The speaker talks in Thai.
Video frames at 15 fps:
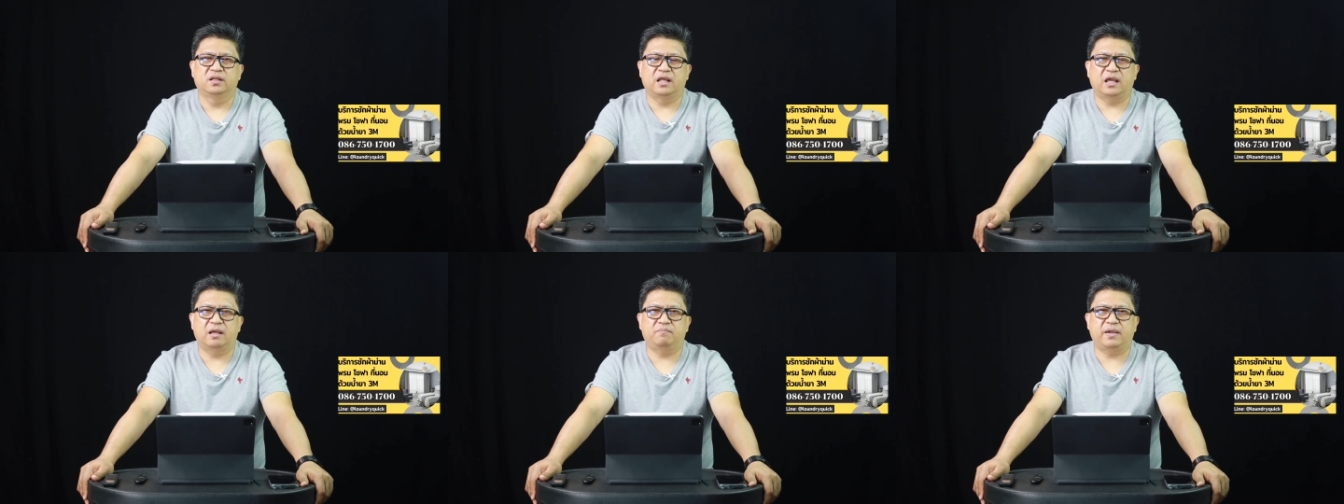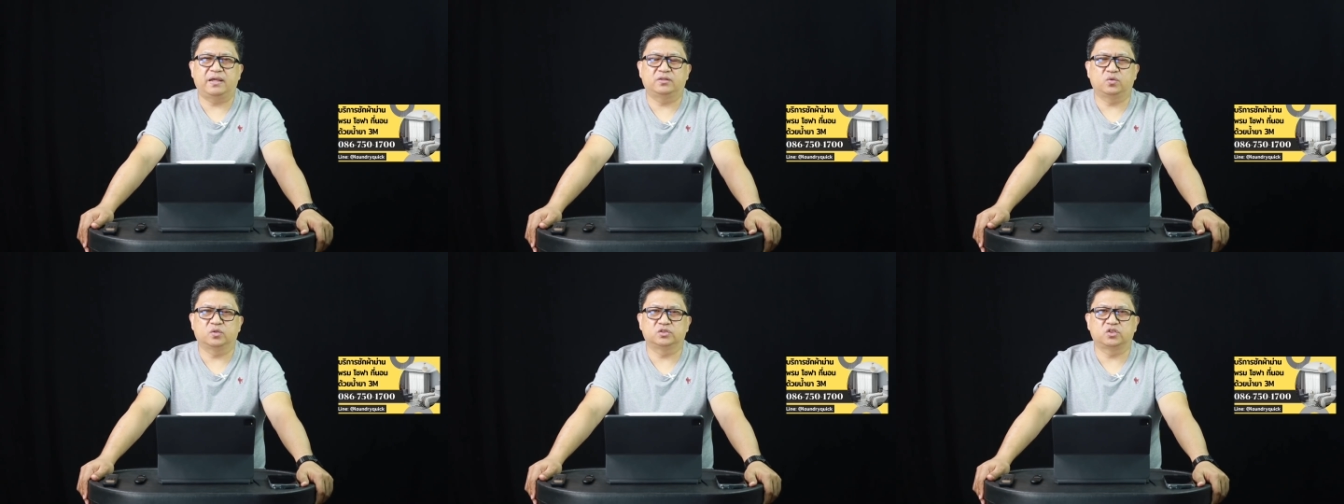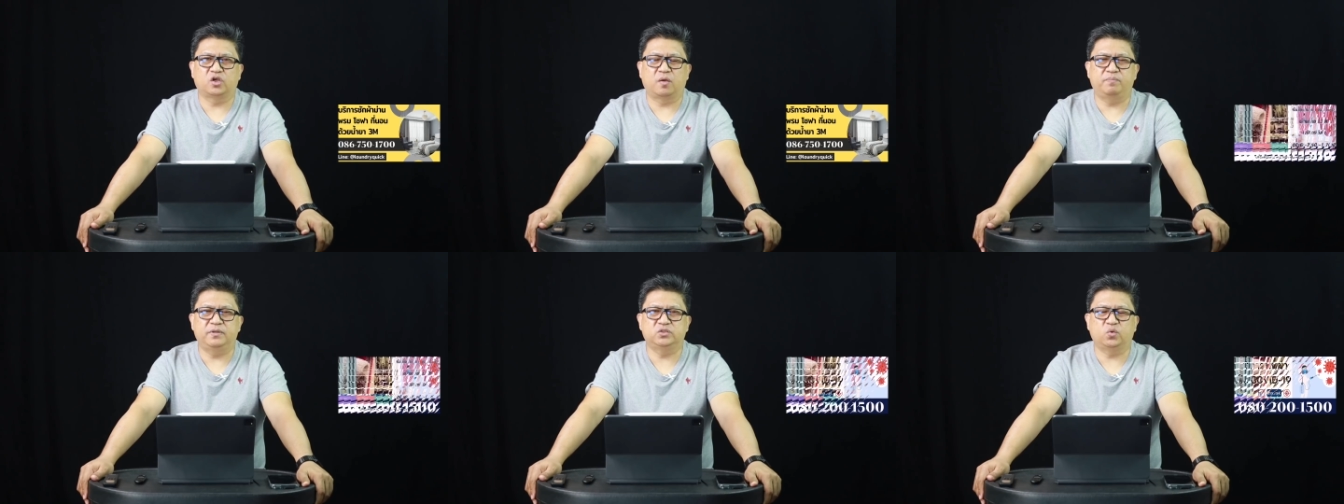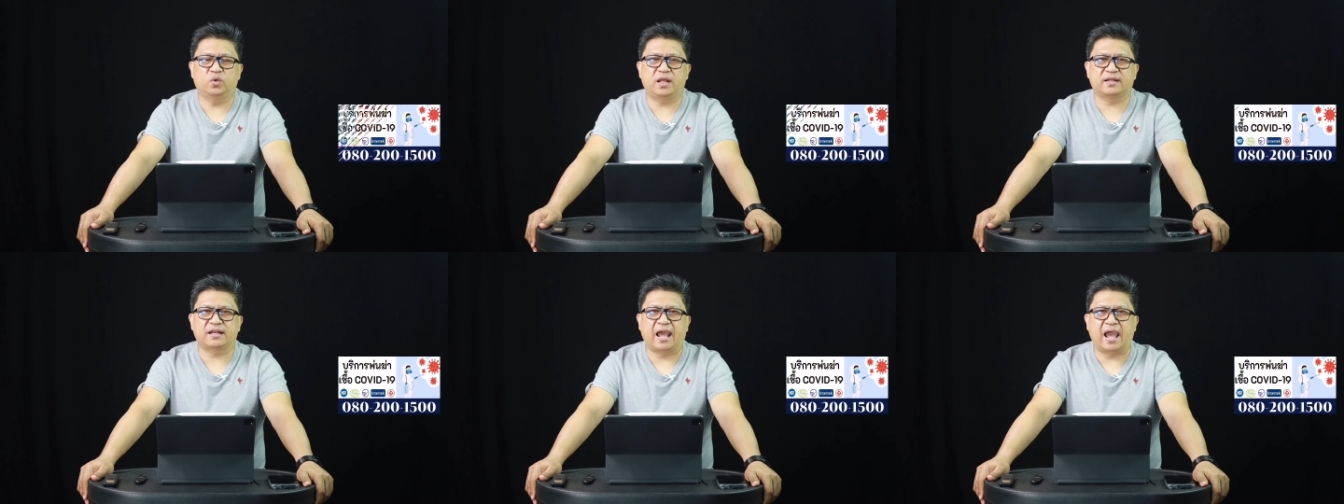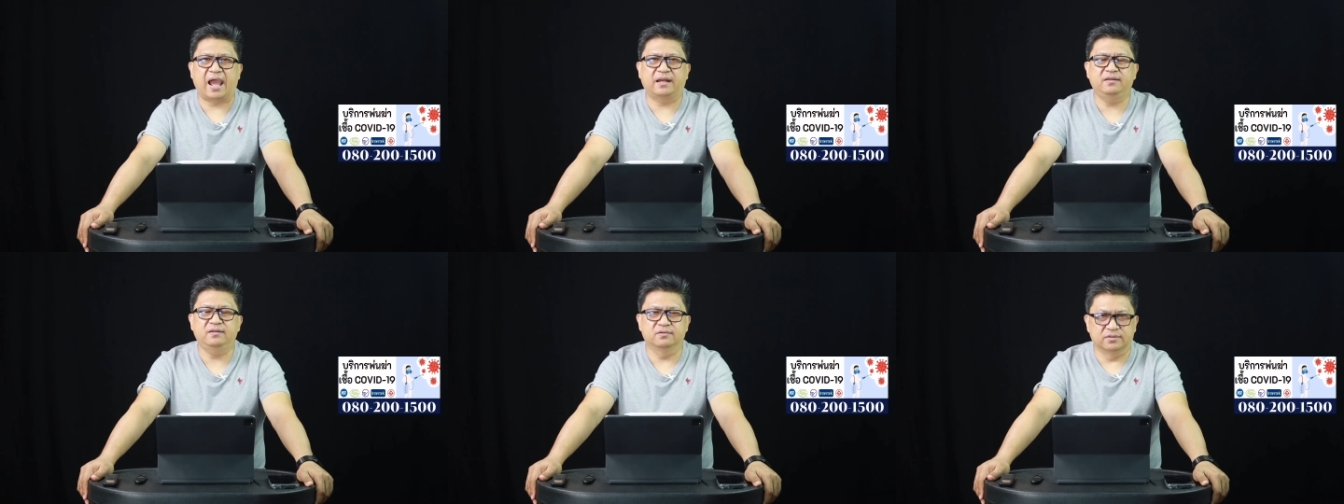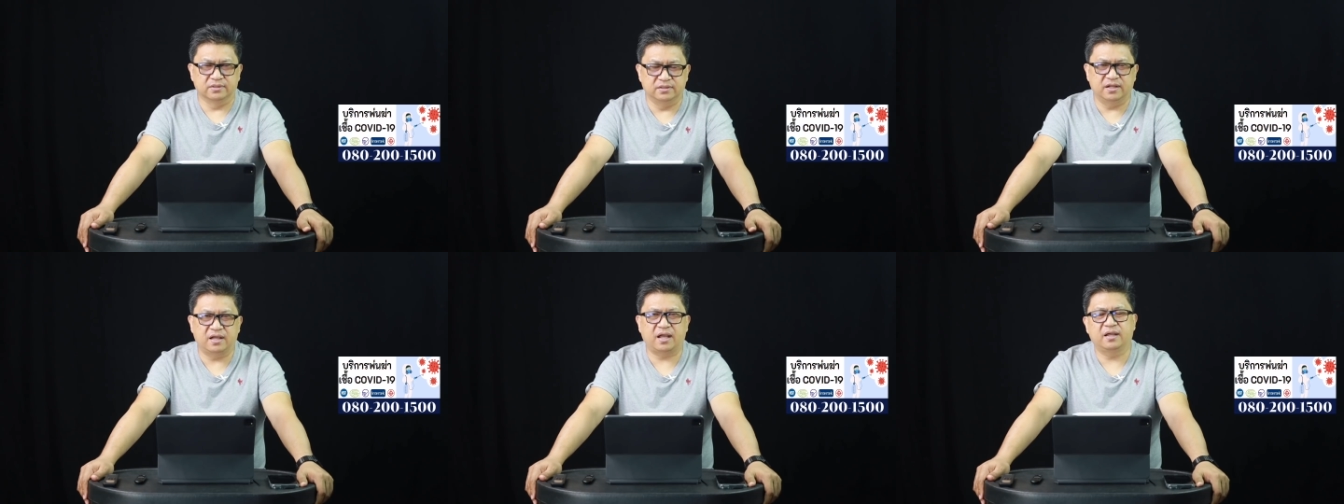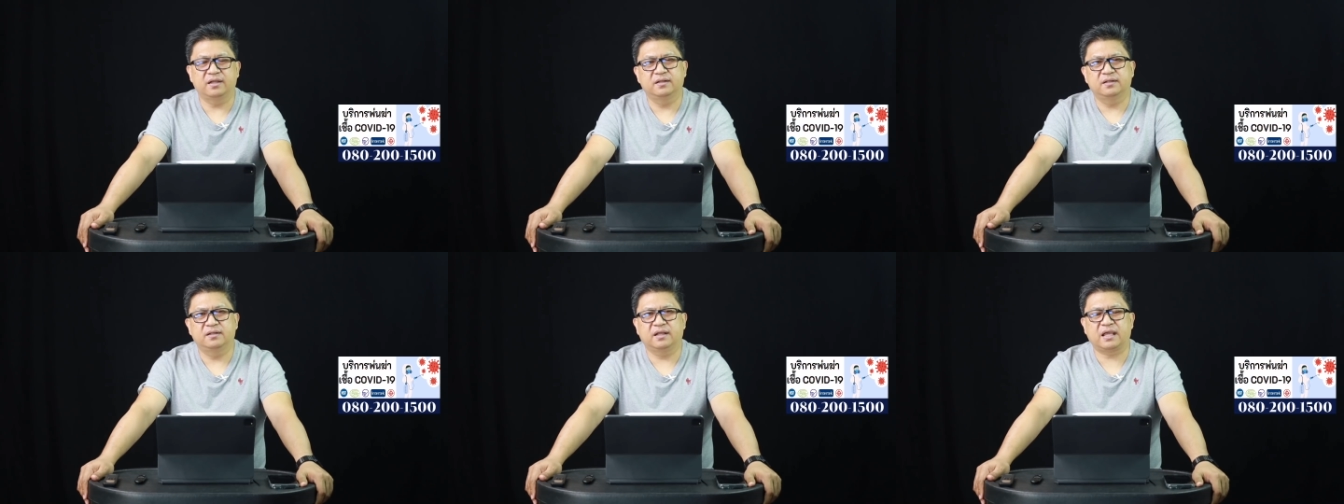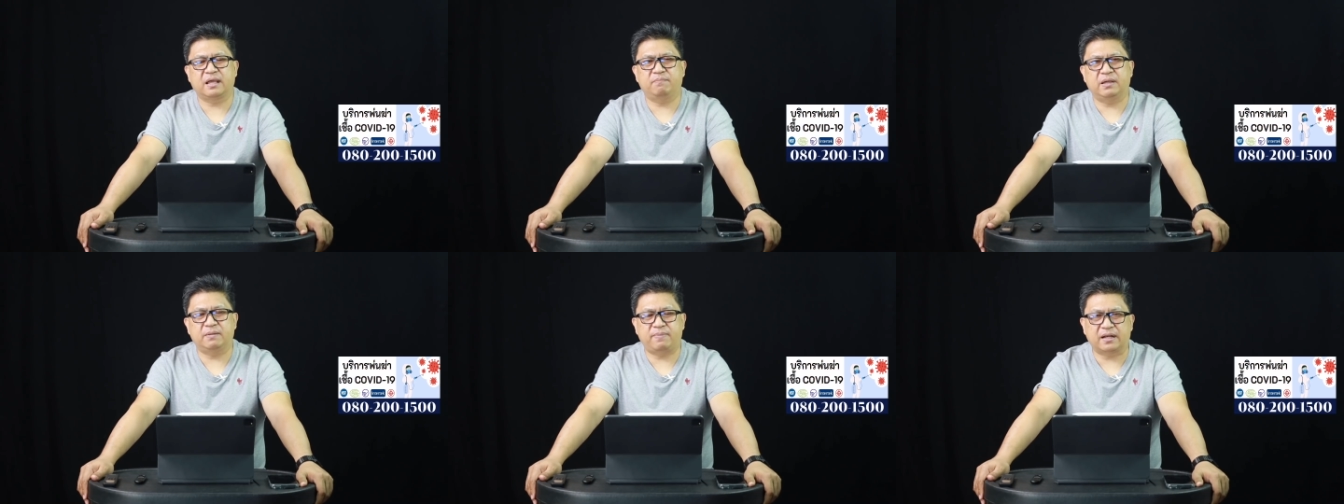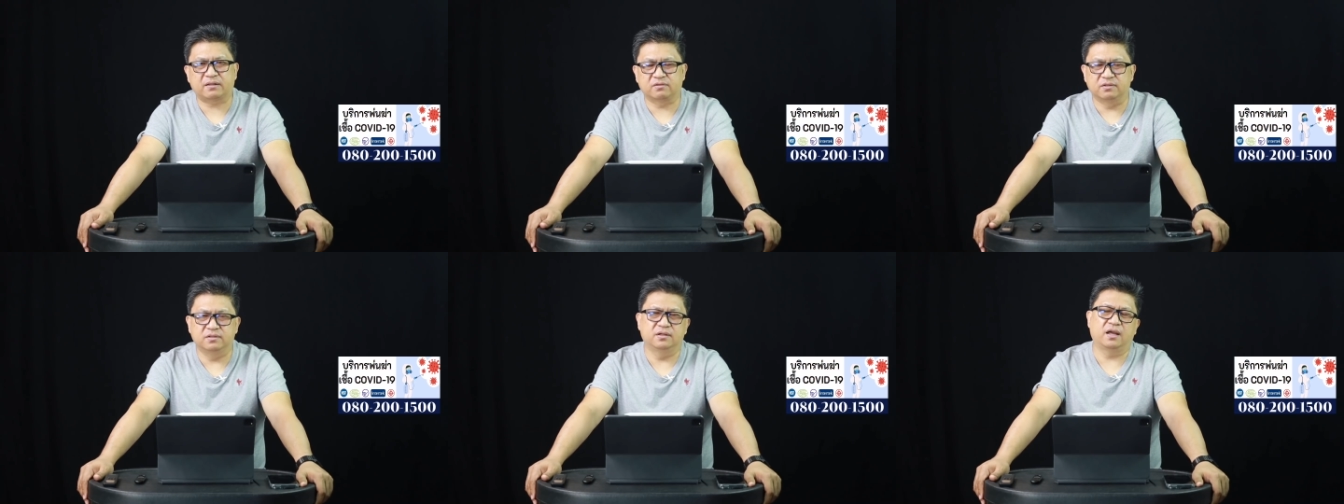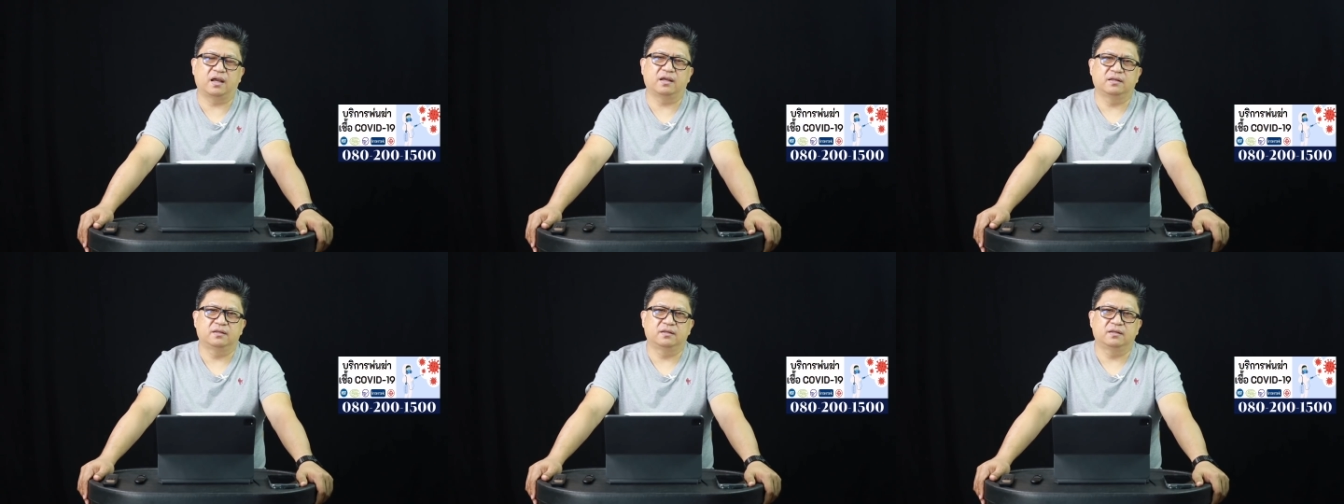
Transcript: นะไปตรวจสอบพิสูจน์หลักฐานเรือนะครับใบพัดเรือ